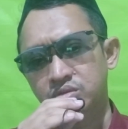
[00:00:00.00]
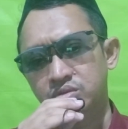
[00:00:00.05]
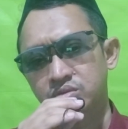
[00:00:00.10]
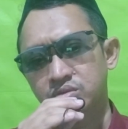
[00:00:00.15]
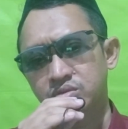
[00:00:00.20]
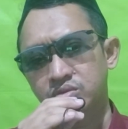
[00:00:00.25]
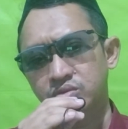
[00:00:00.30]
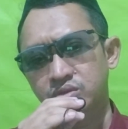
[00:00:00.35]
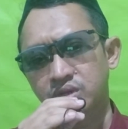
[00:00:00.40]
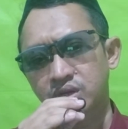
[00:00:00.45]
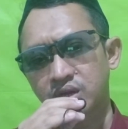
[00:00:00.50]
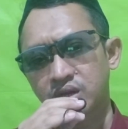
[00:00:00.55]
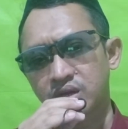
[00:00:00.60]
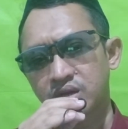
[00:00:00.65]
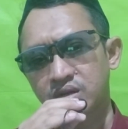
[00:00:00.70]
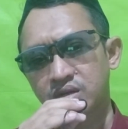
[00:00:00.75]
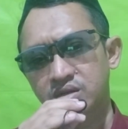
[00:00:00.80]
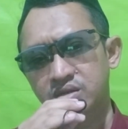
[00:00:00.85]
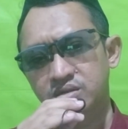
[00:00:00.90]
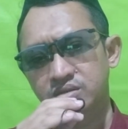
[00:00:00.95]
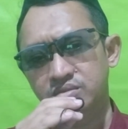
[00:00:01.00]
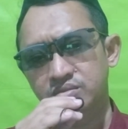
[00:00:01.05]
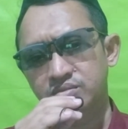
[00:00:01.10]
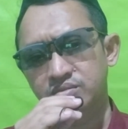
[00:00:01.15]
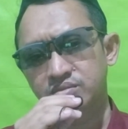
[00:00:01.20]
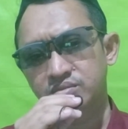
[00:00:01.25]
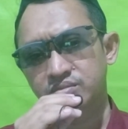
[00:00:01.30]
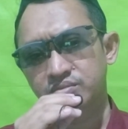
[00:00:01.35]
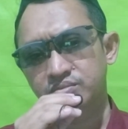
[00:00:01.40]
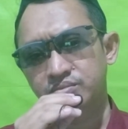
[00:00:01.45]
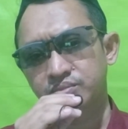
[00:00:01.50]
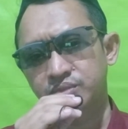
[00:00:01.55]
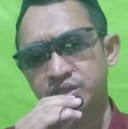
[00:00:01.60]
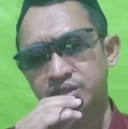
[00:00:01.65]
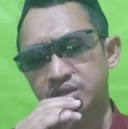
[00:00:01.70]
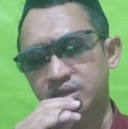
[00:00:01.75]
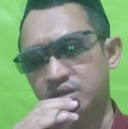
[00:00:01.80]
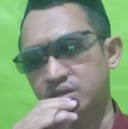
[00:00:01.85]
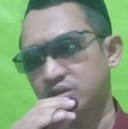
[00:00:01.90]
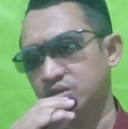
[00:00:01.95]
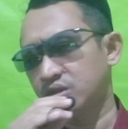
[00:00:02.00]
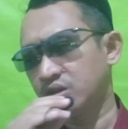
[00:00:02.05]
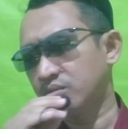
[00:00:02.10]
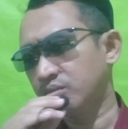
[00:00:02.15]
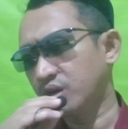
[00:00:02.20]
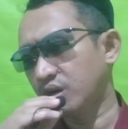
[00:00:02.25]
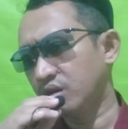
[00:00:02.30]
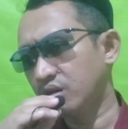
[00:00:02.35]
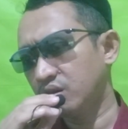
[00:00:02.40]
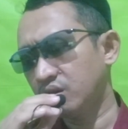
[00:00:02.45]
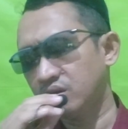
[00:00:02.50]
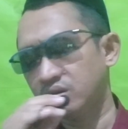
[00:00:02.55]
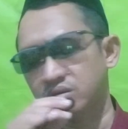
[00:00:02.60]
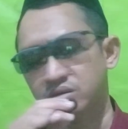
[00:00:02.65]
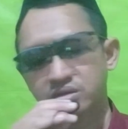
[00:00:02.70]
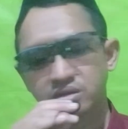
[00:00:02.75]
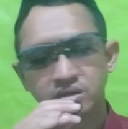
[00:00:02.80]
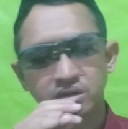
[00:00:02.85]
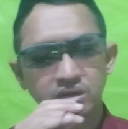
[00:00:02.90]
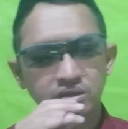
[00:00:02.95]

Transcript: sudah bisa diterima Allah